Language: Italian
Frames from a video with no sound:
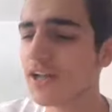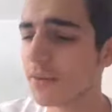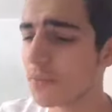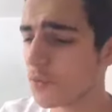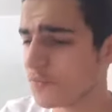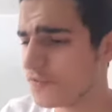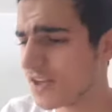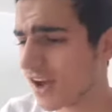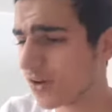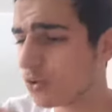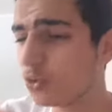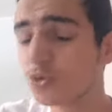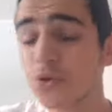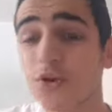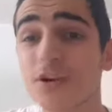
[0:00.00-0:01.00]
diamo via
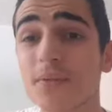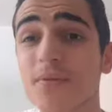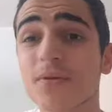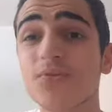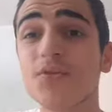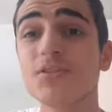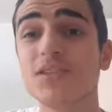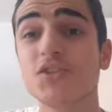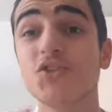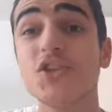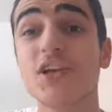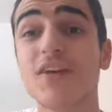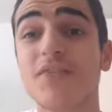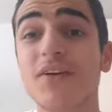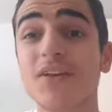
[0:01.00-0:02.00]
Cutrone per due
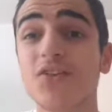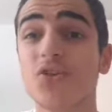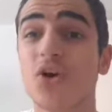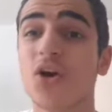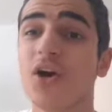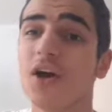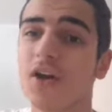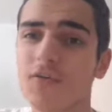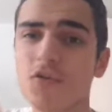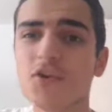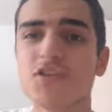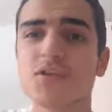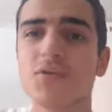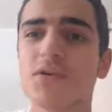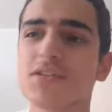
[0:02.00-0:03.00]
stagioni che ha fatto,
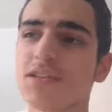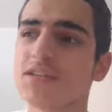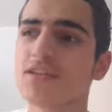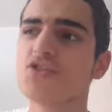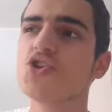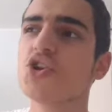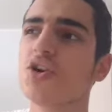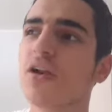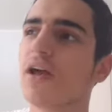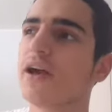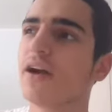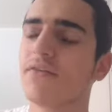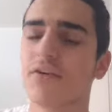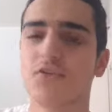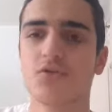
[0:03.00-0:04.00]
forse questa stagione non è
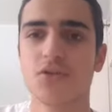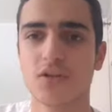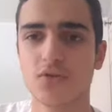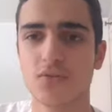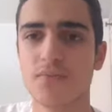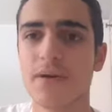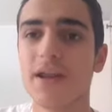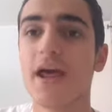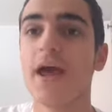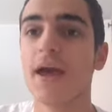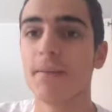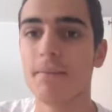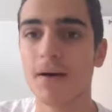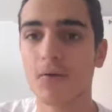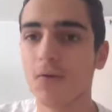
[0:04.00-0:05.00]
che ha fatto tanto
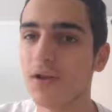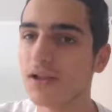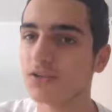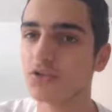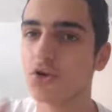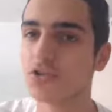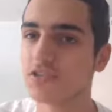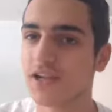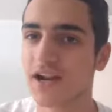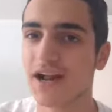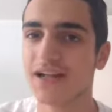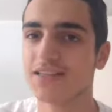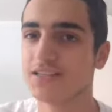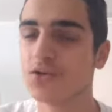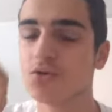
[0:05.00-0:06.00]
bene, ma quella scorsa
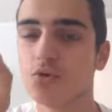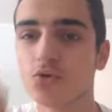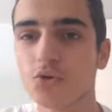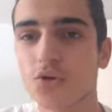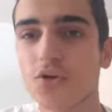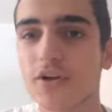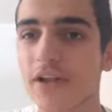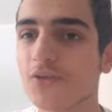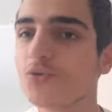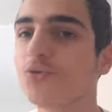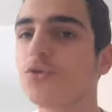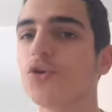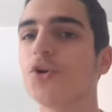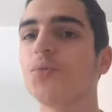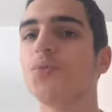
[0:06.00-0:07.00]
ragazzi, Cutrone tu
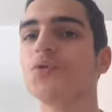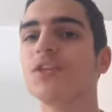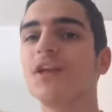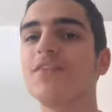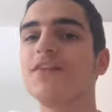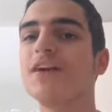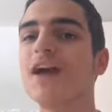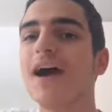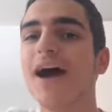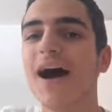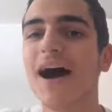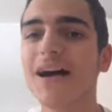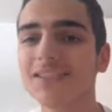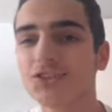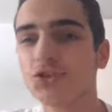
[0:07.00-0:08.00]
non lo potevi
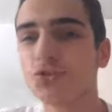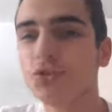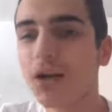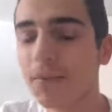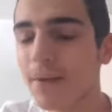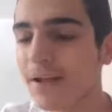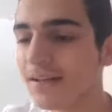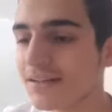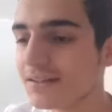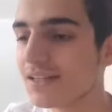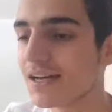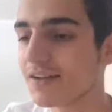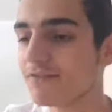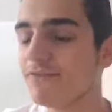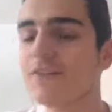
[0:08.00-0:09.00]
assolutamente
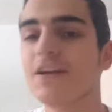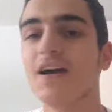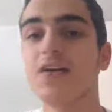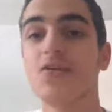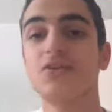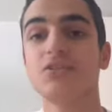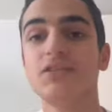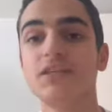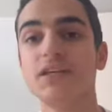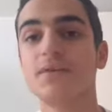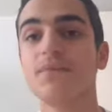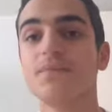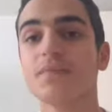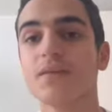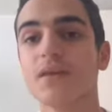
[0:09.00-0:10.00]
dar via
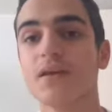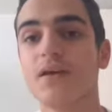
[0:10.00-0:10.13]
così